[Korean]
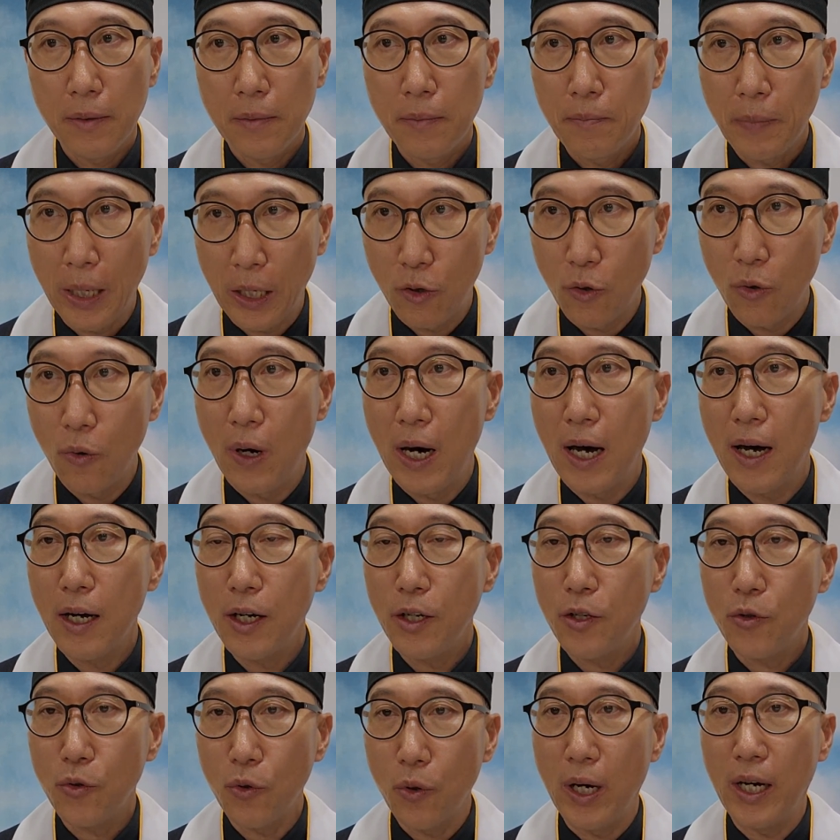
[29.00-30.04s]
베드로와
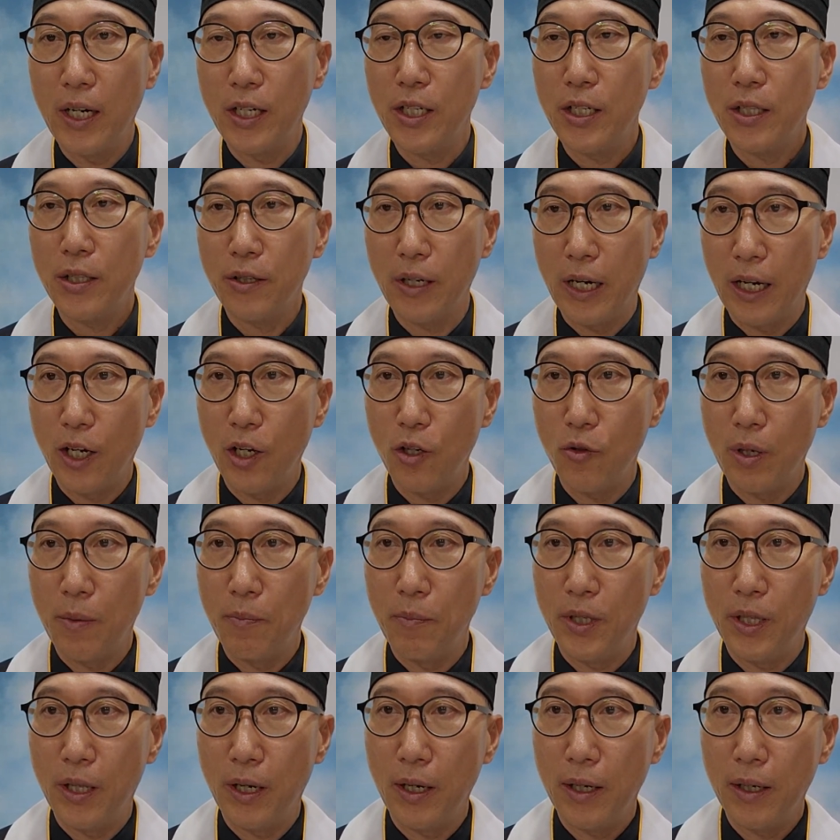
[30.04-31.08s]
요한이 떠나게
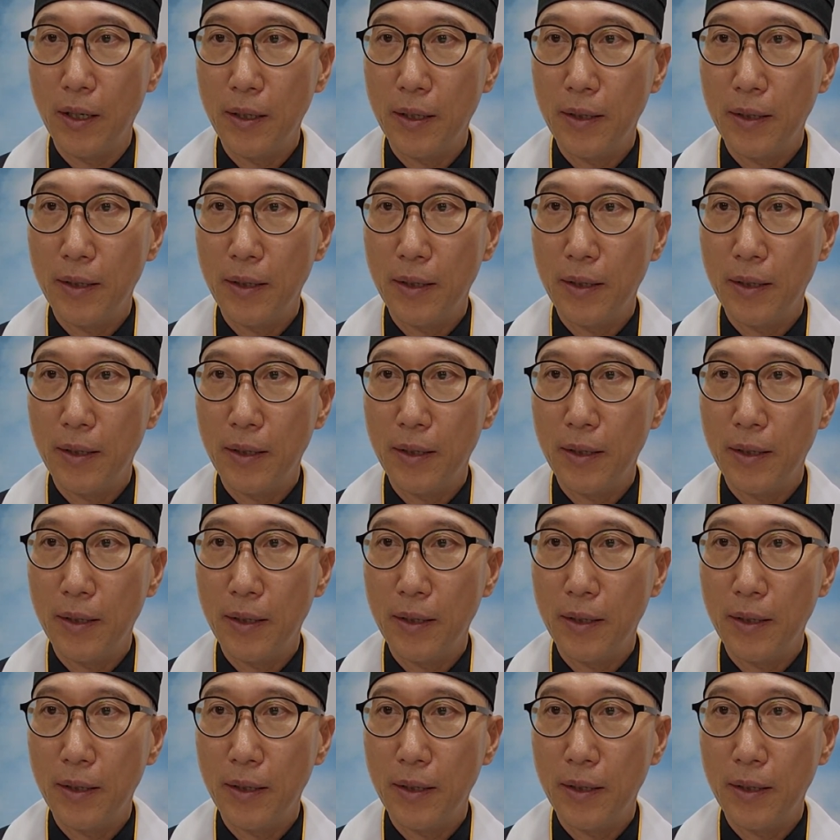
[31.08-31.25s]
됩니다.